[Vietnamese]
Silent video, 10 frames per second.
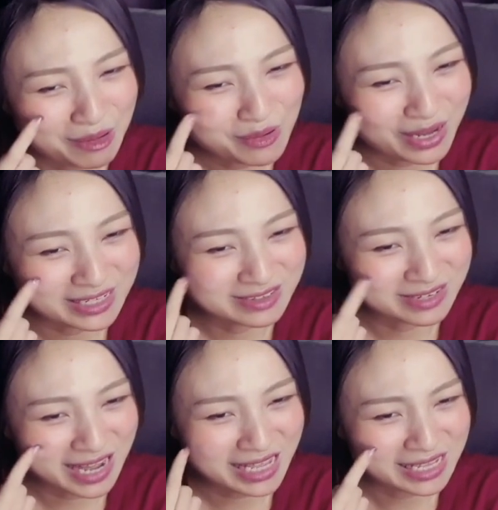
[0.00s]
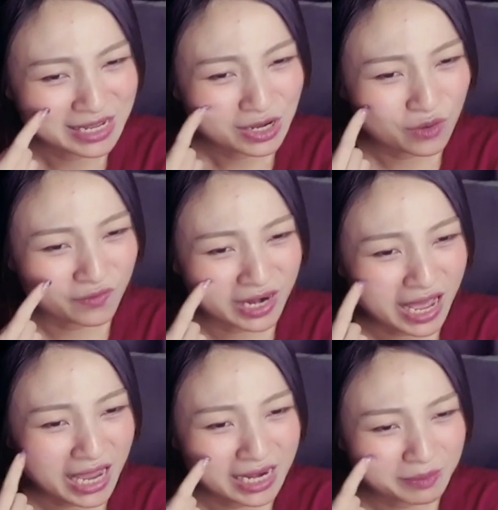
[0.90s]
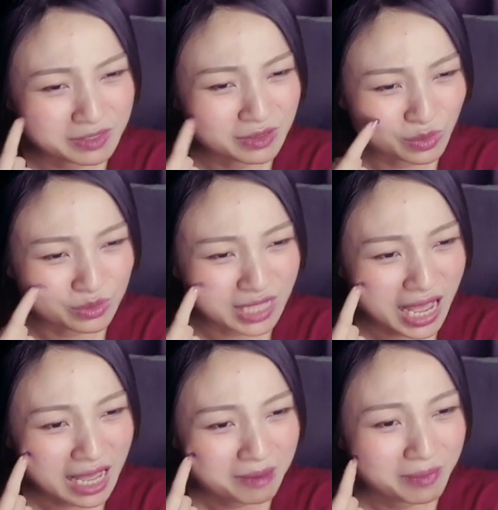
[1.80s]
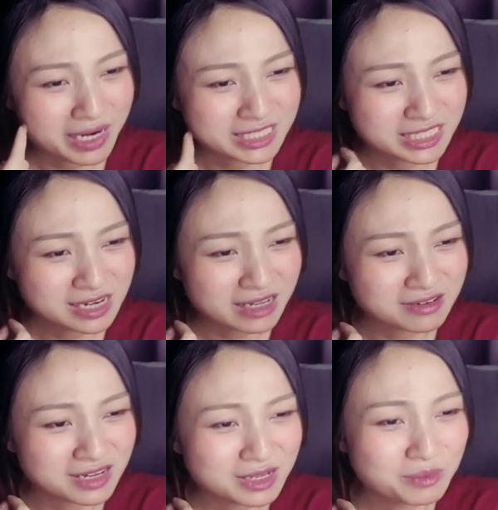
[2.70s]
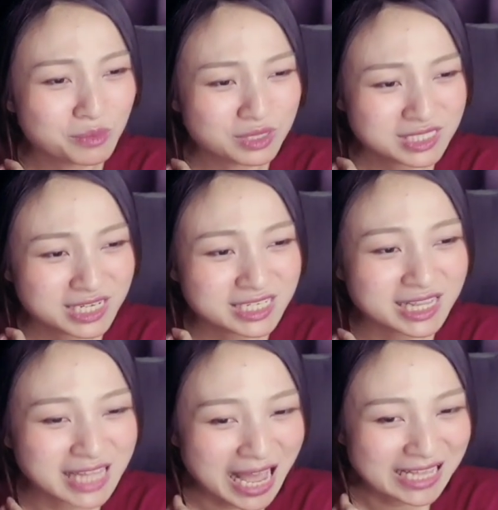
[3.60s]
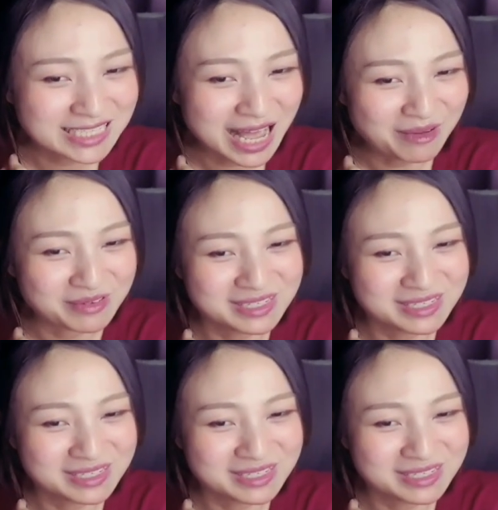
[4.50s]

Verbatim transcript: loạn nửa ngày không phải là ai làm thương tổn ta mà là chính là ngươi muốn giết chết ta sao